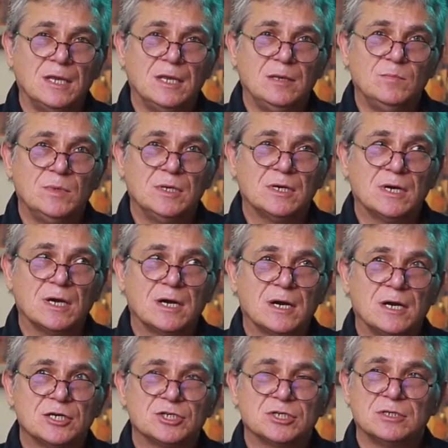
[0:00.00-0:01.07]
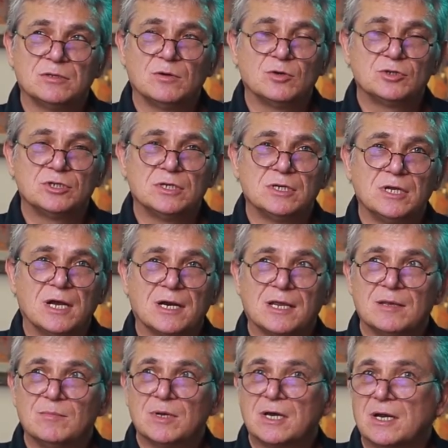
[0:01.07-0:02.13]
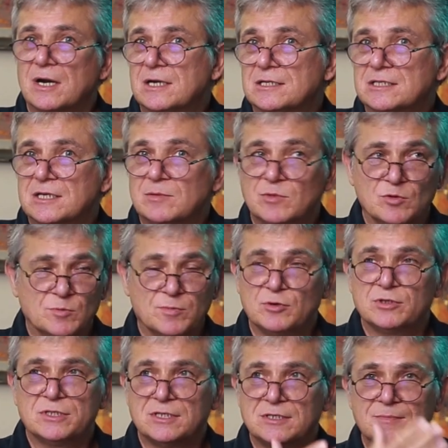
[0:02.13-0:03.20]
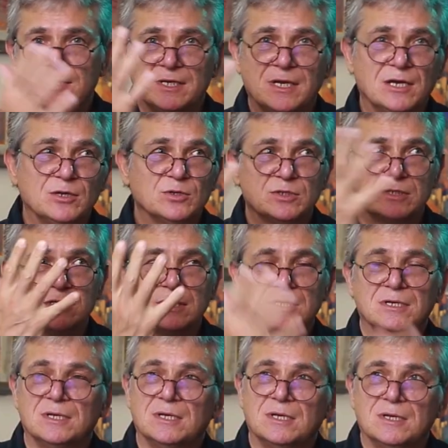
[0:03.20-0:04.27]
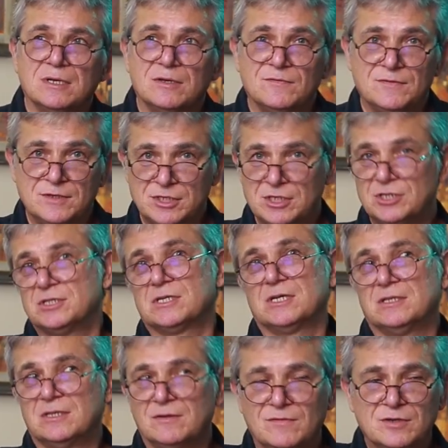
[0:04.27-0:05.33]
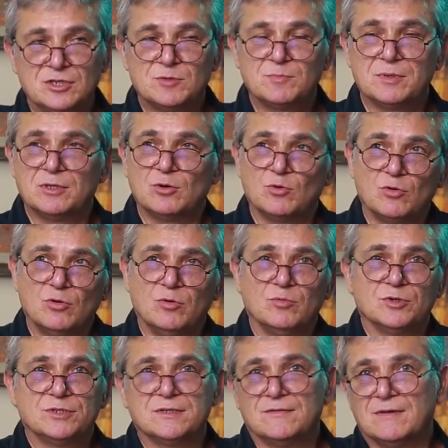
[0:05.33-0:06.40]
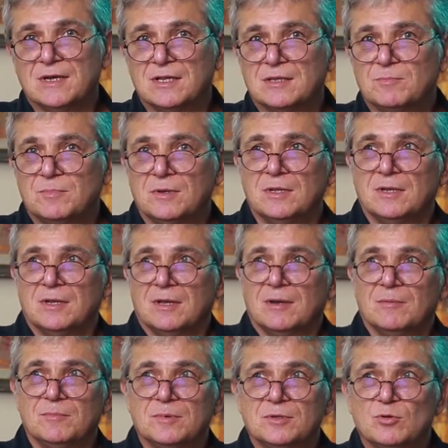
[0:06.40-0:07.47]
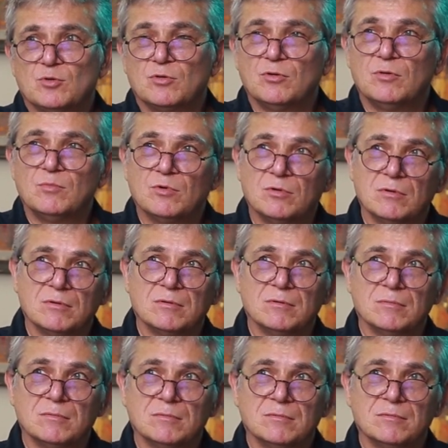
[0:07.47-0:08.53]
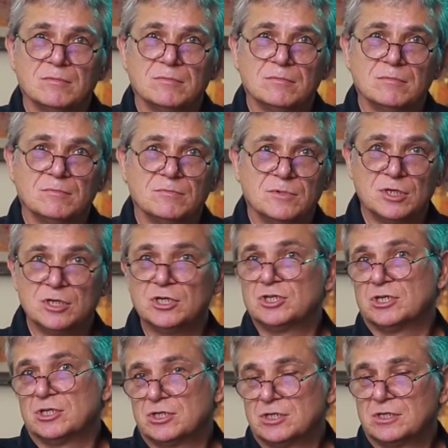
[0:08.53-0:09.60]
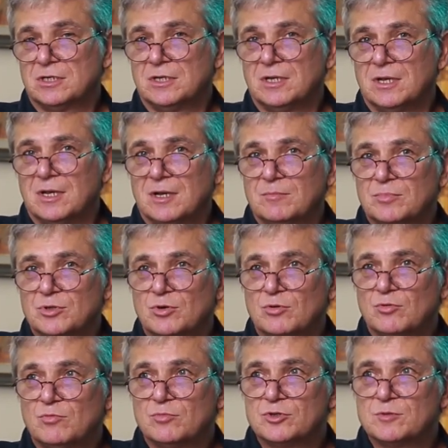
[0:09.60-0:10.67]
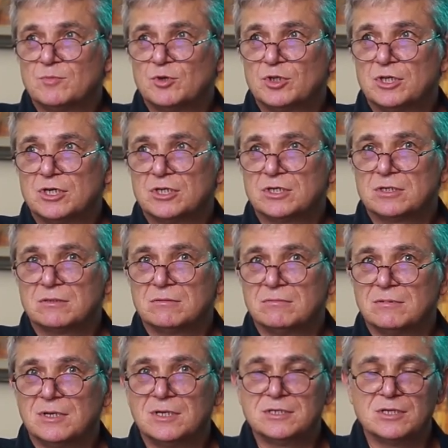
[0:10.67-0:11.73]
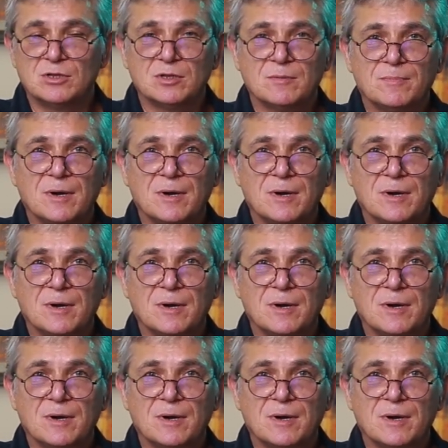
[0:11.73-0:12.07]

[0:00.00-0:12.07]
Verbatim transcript: и мир окрашен очень яркими красками. Вот просто изменяются физически ты видишь по-другому цвет, по-другому дышишь, по-другому смотришь, я не знаю, на